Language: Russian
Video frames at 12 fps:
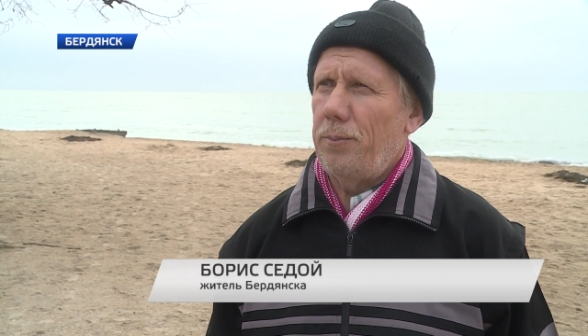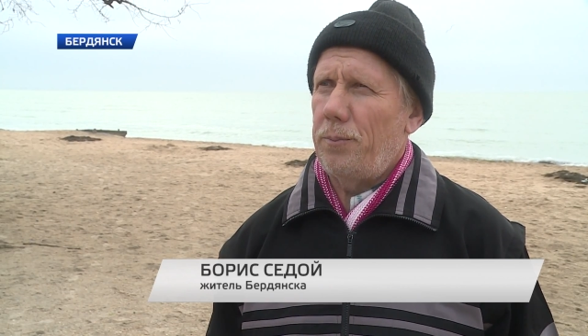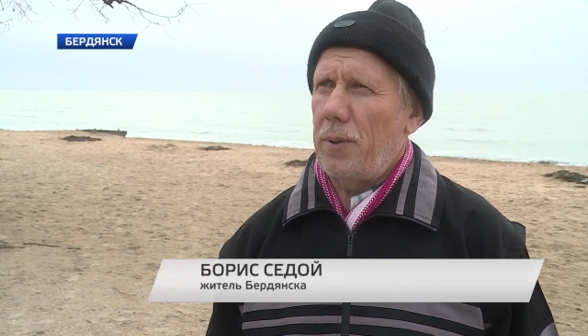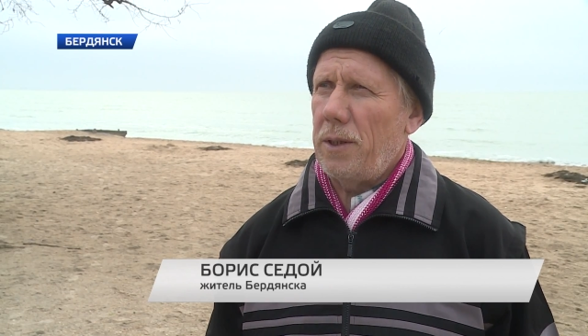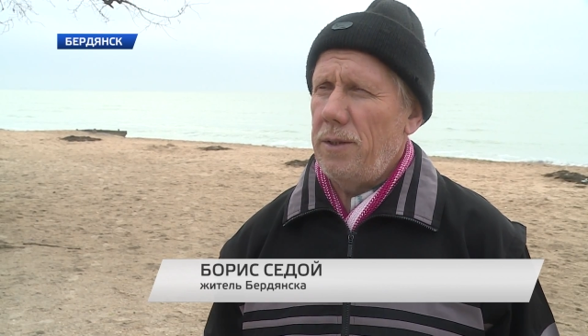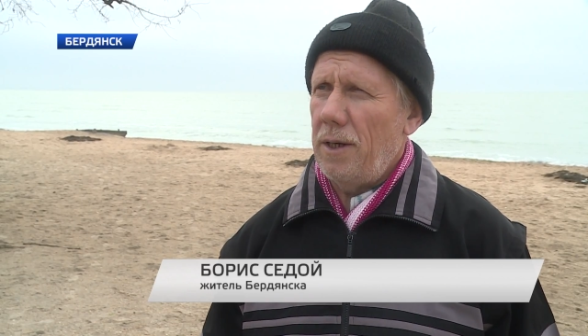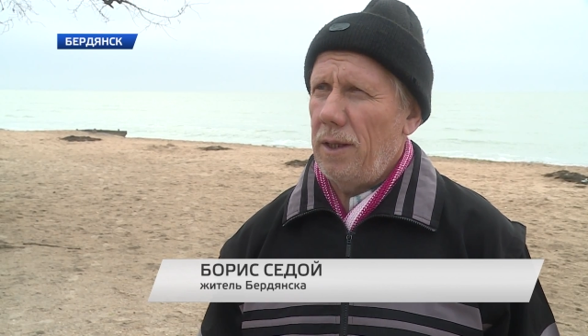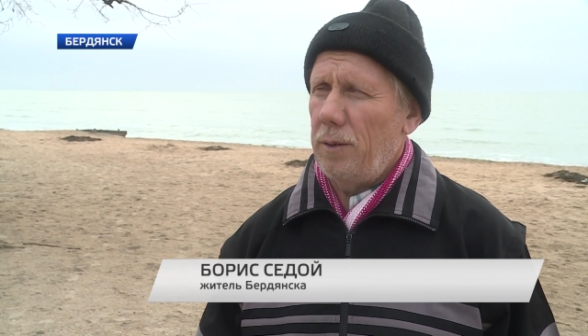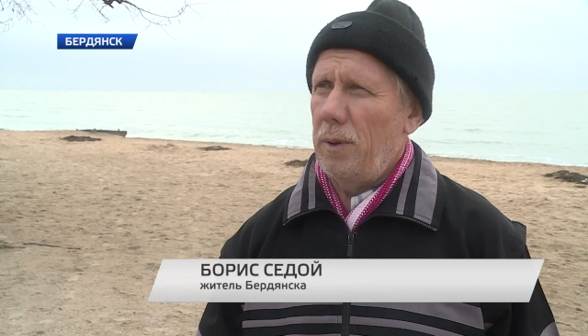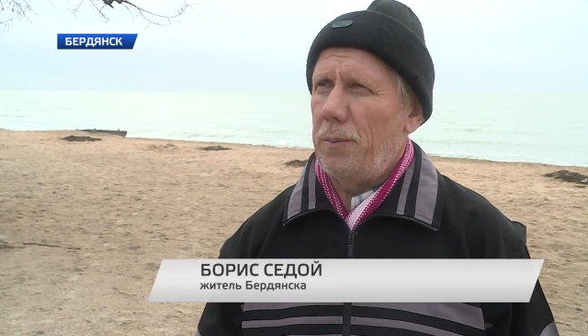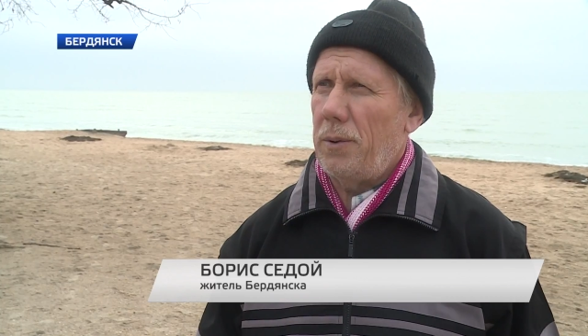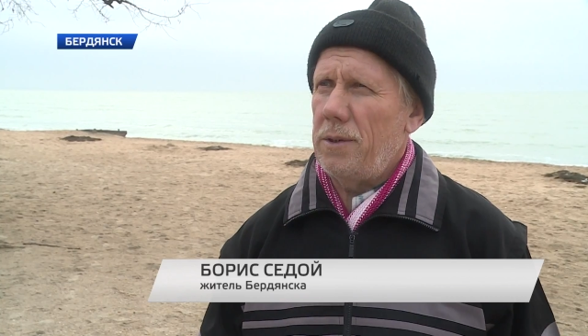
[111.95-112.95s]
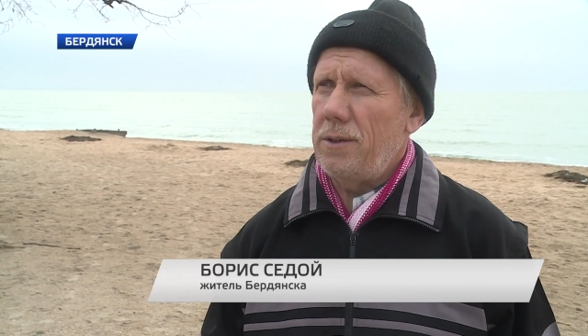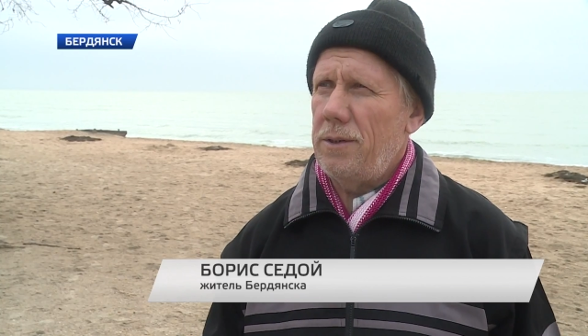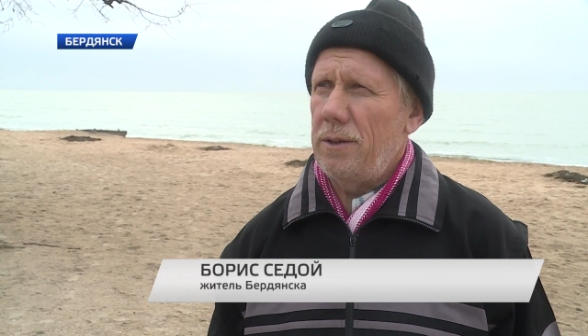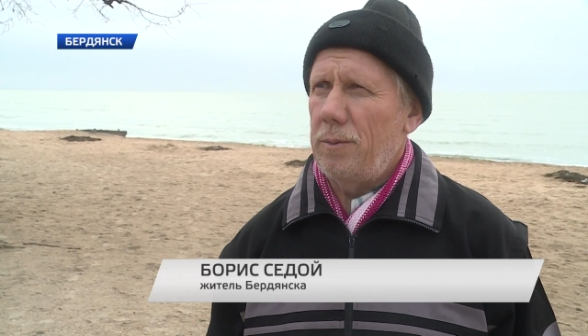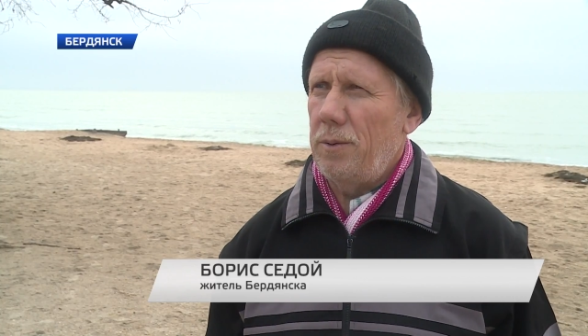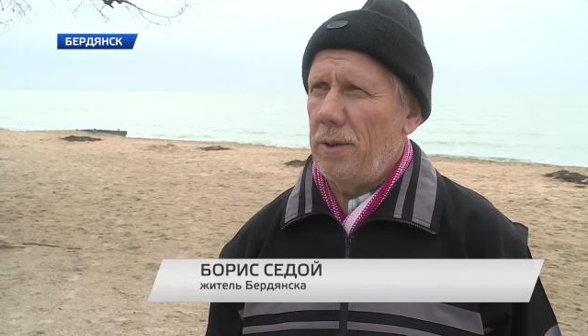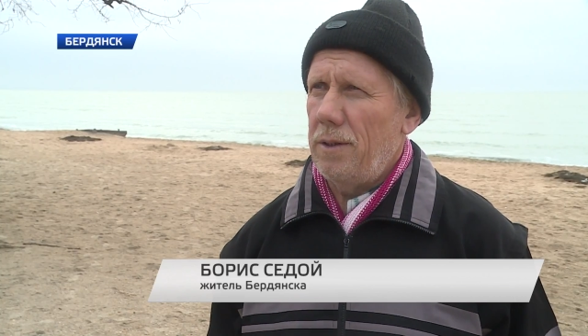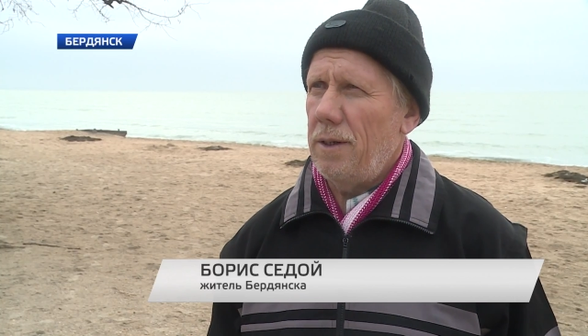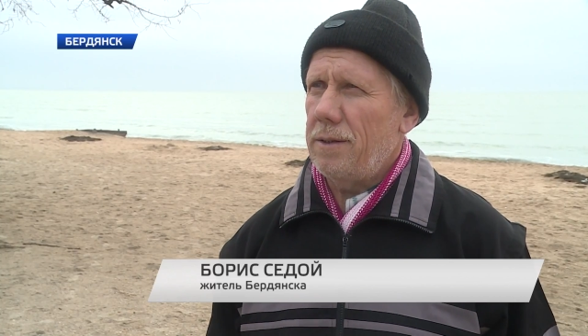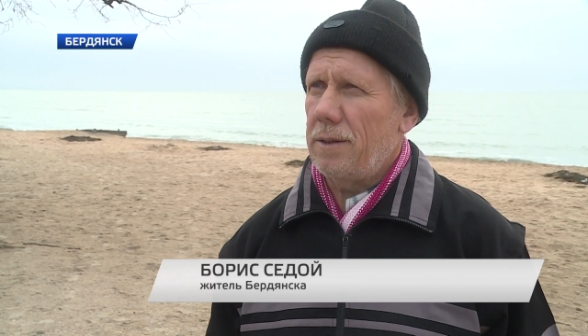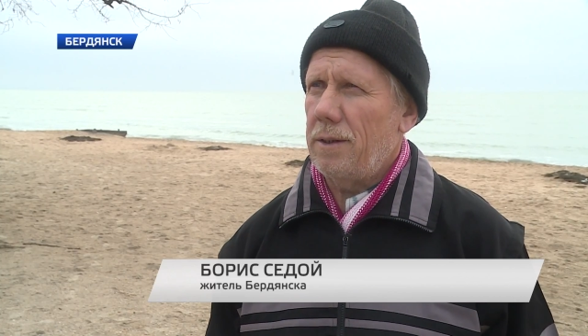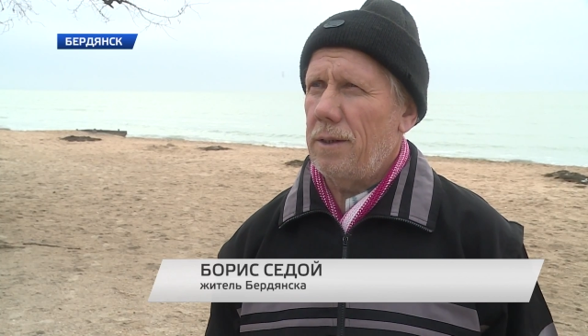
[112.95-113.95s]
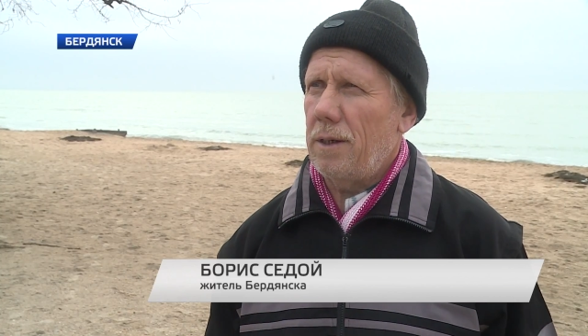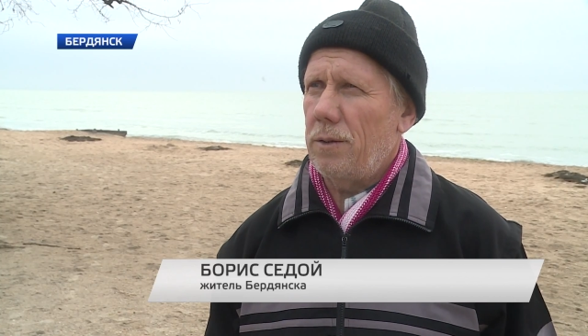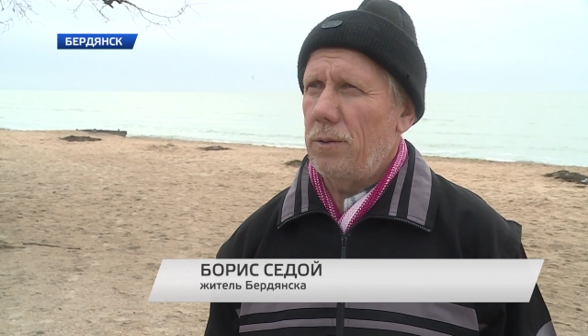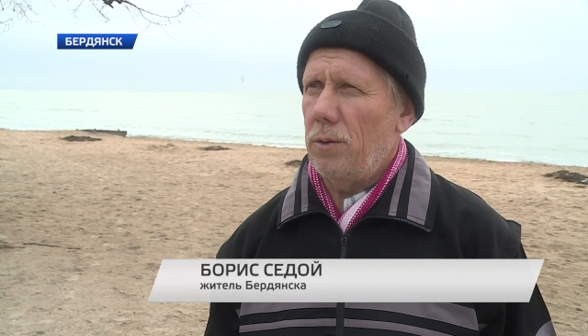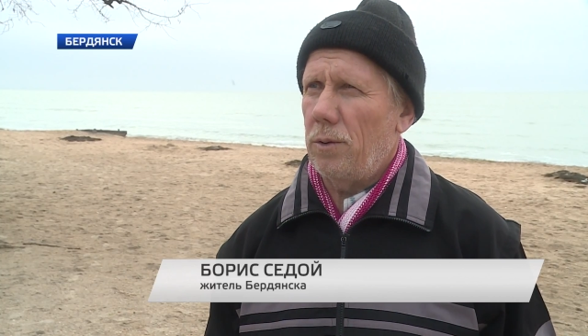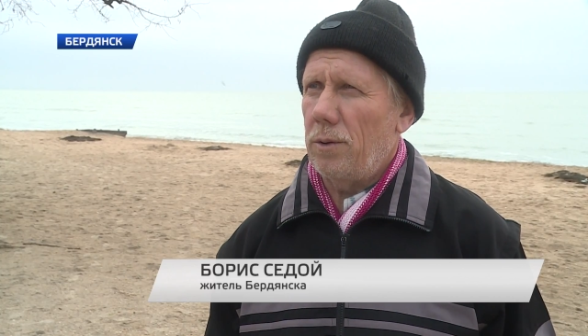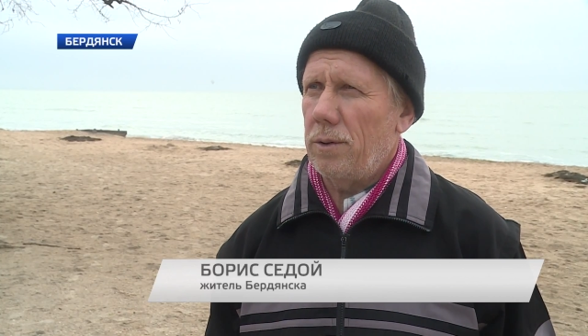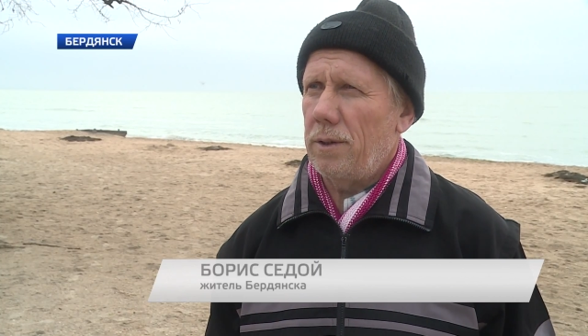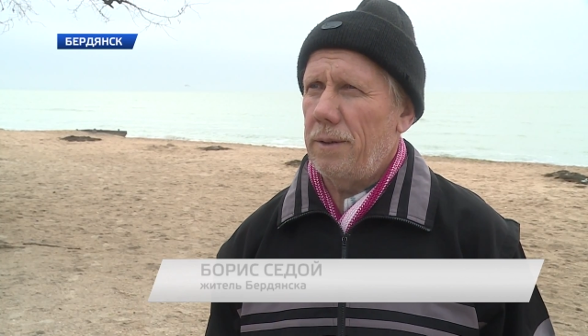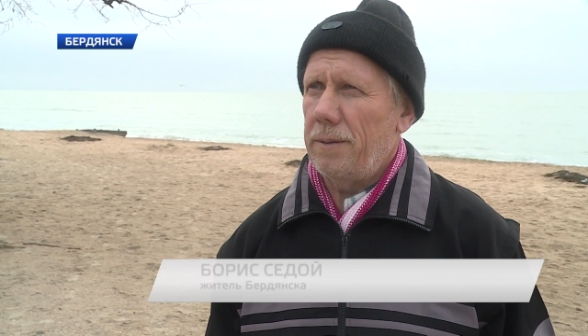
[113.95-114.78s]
подняло бы престиж Бердянска как курорта.